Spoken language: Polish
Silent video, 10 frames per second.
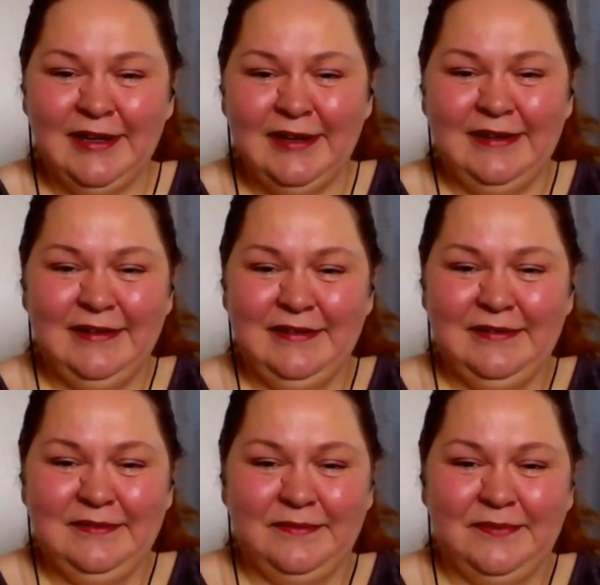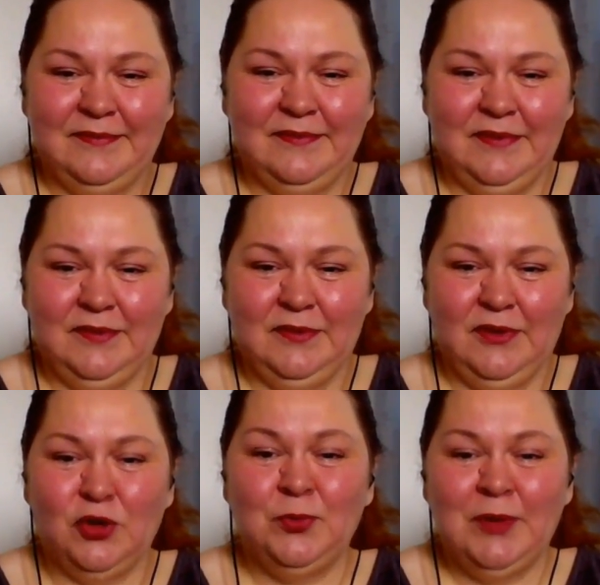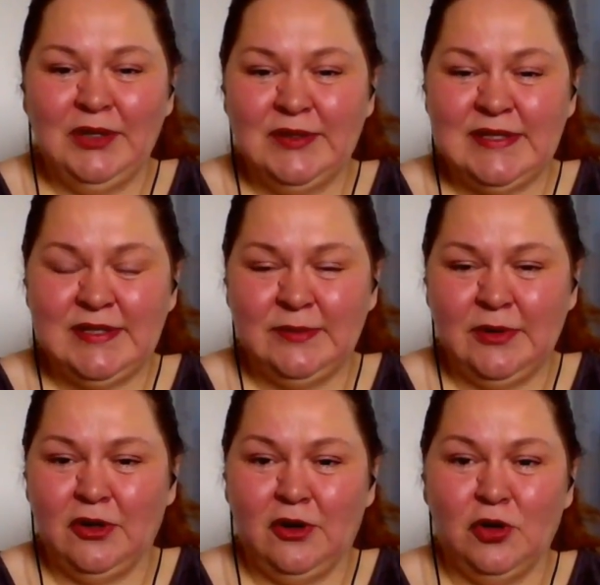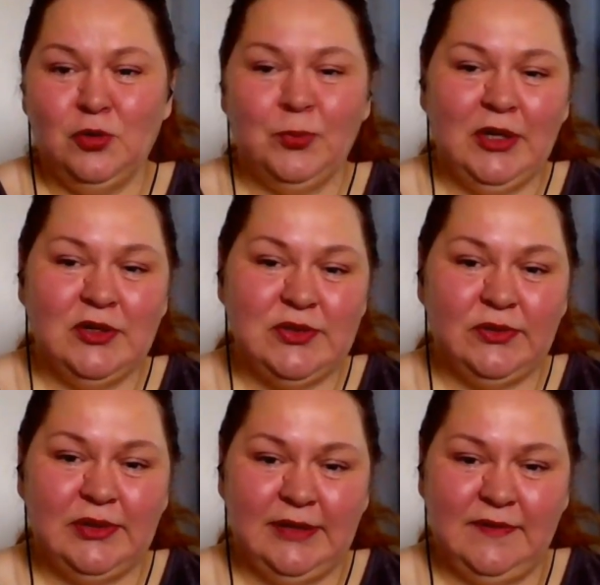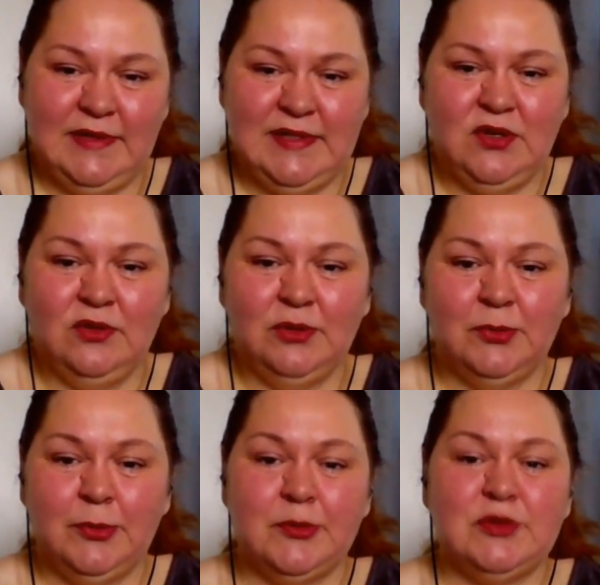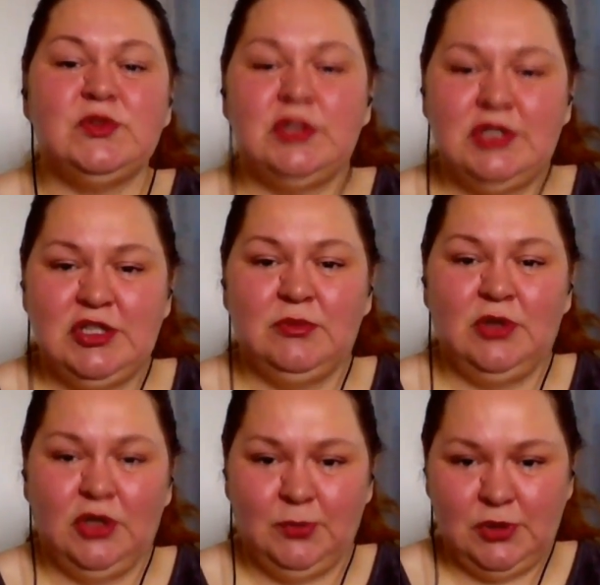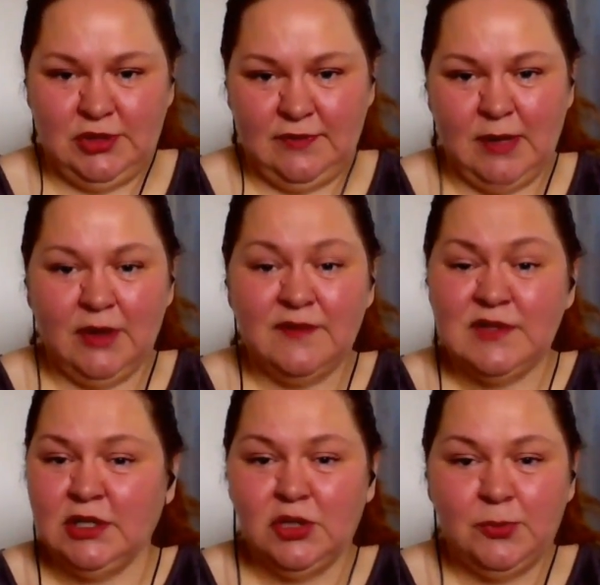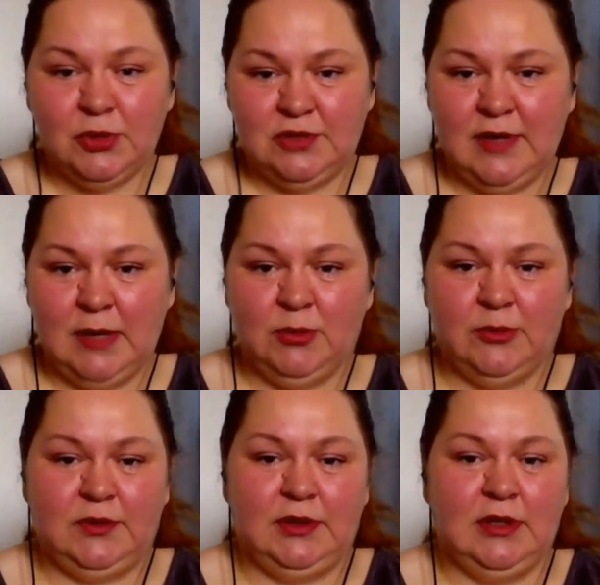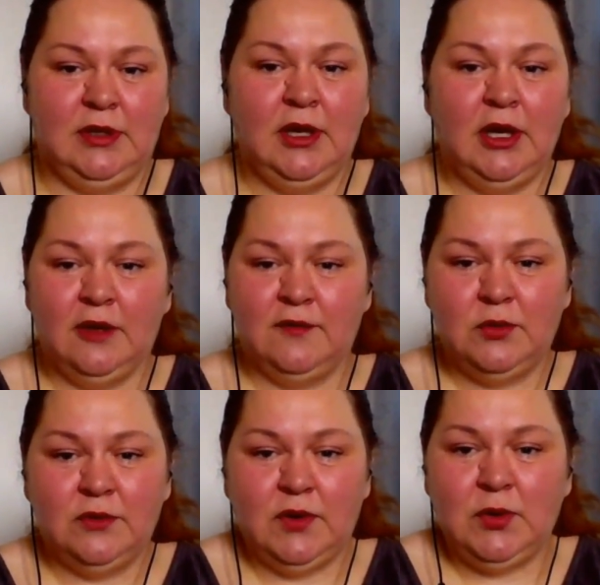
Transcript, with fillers: y, y, ogłupiający, ogłupiającą telewizją, no bo po prostu siedzimy i odpoczywamy, a wcale nie odpoczywamy, bo wtedy w głowie